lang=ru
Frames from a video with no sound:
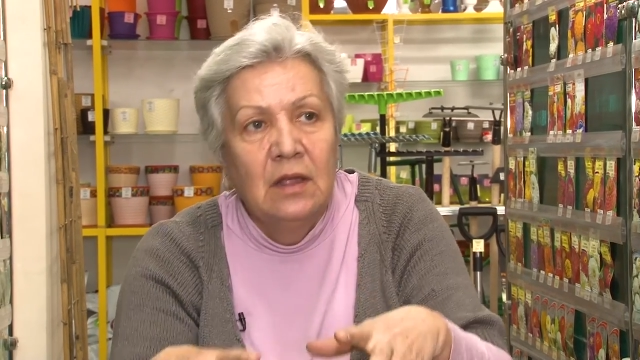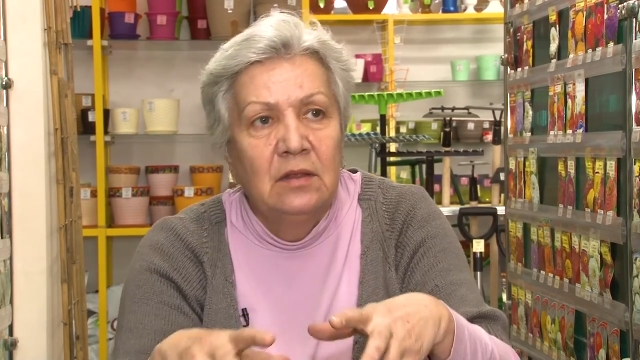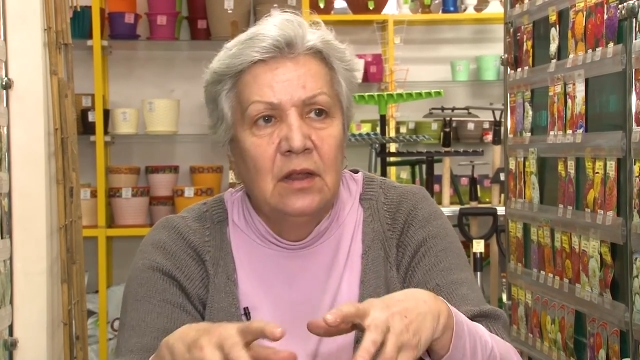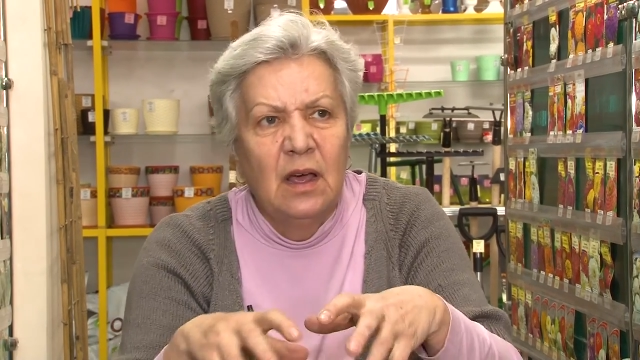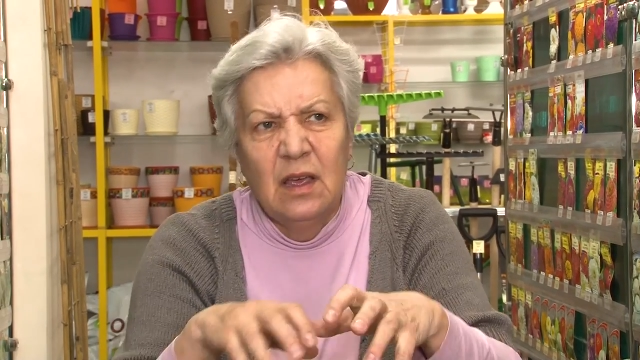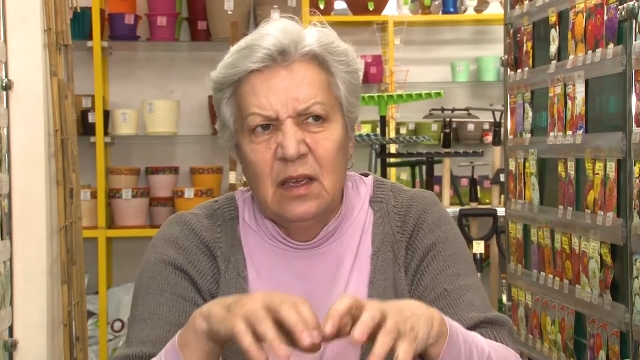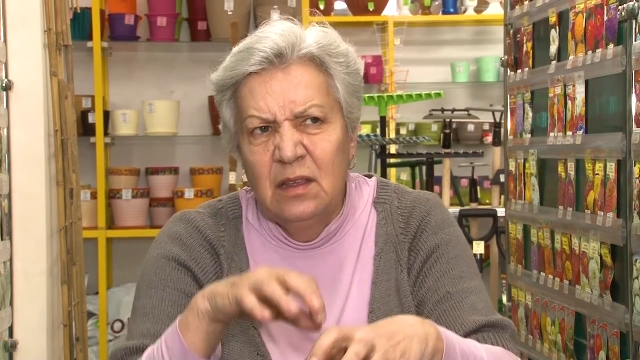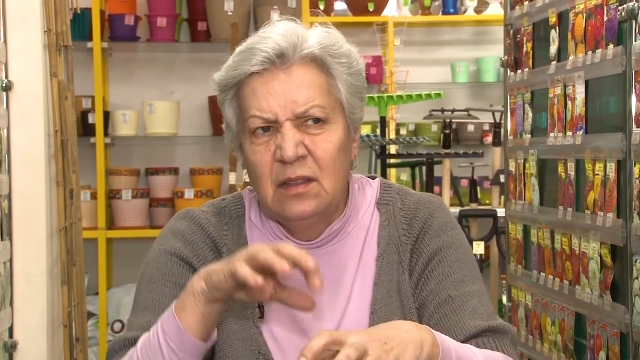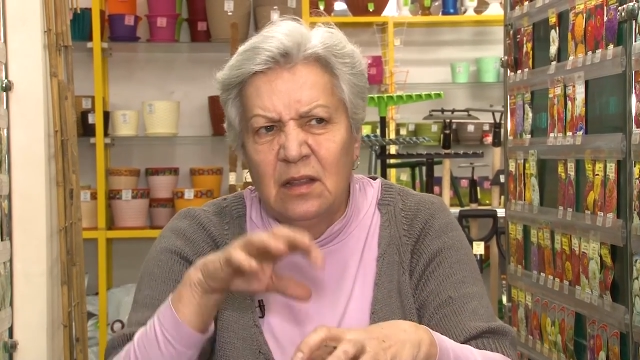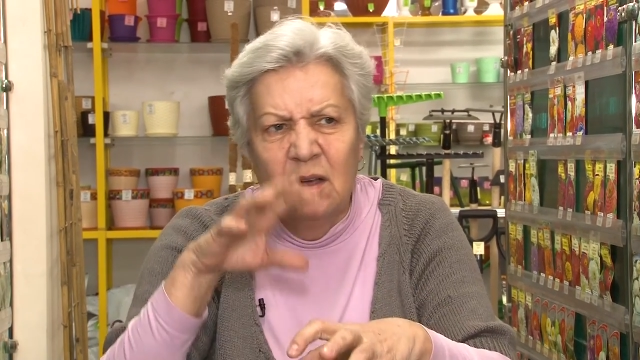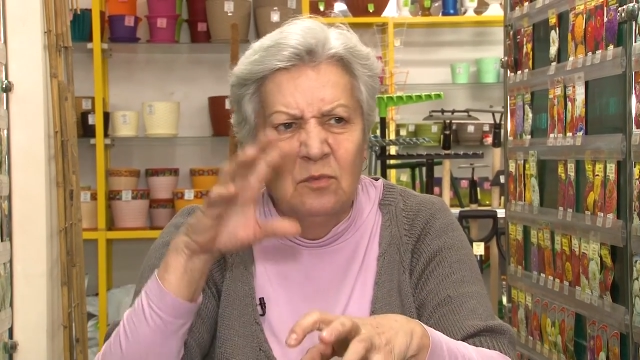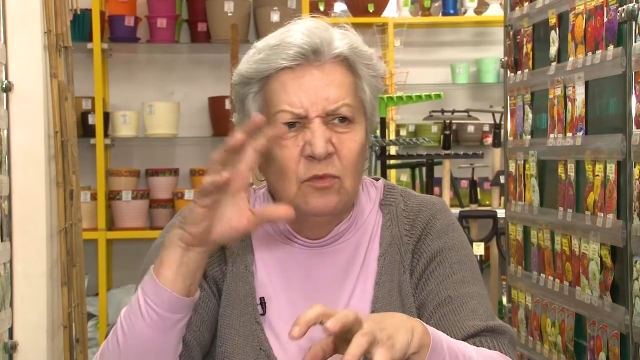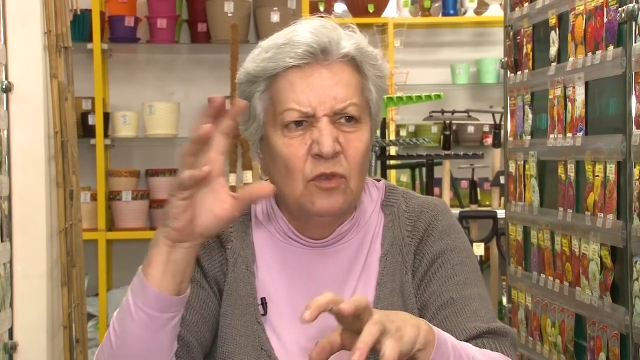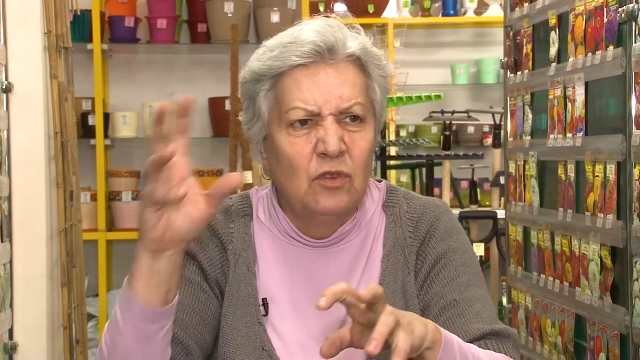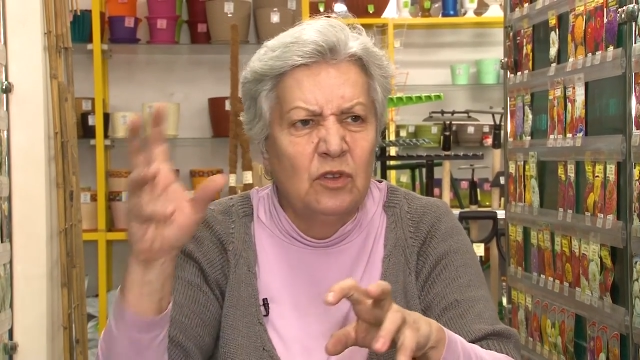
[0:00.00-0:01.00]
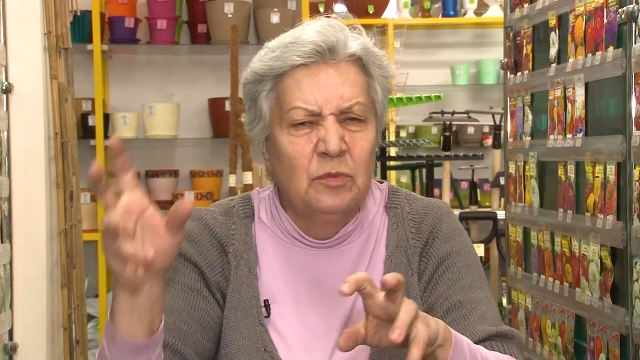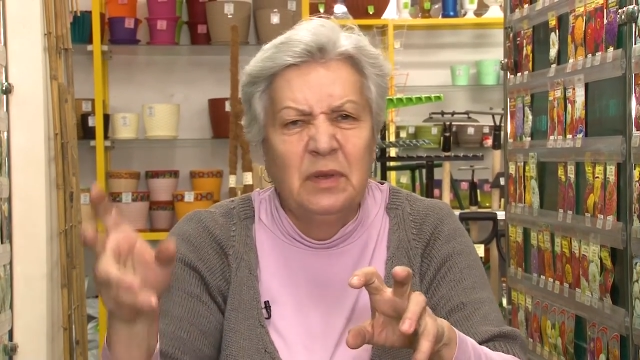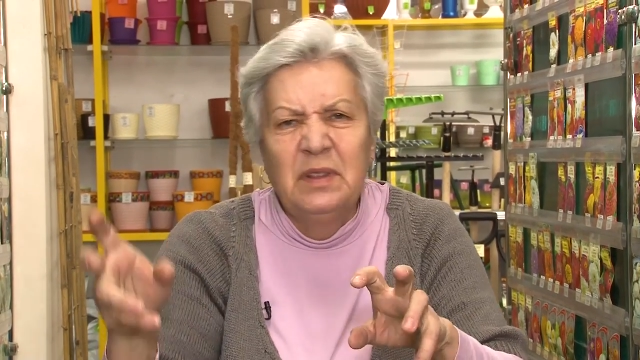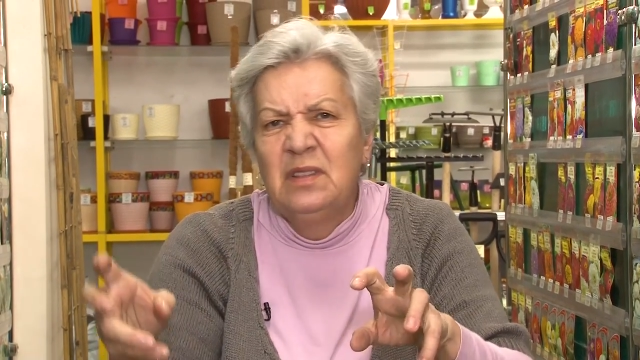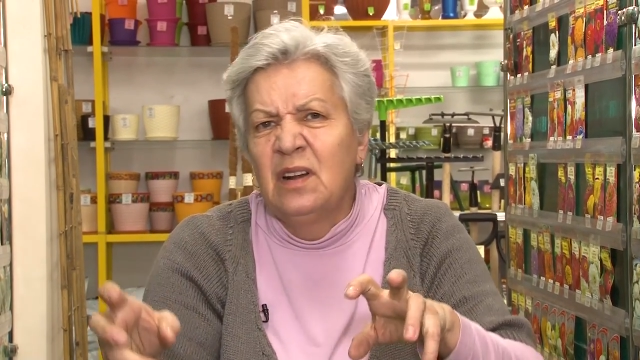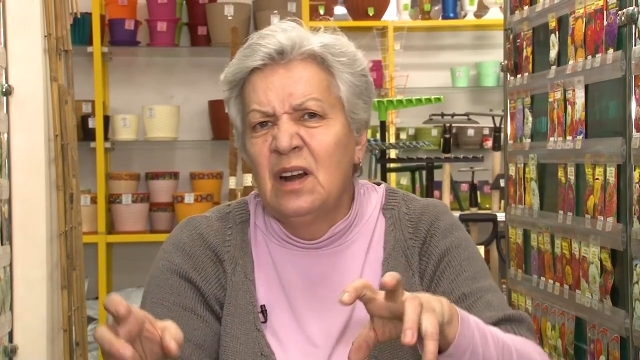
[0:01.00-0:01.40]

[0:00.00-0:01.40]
да, это могут быть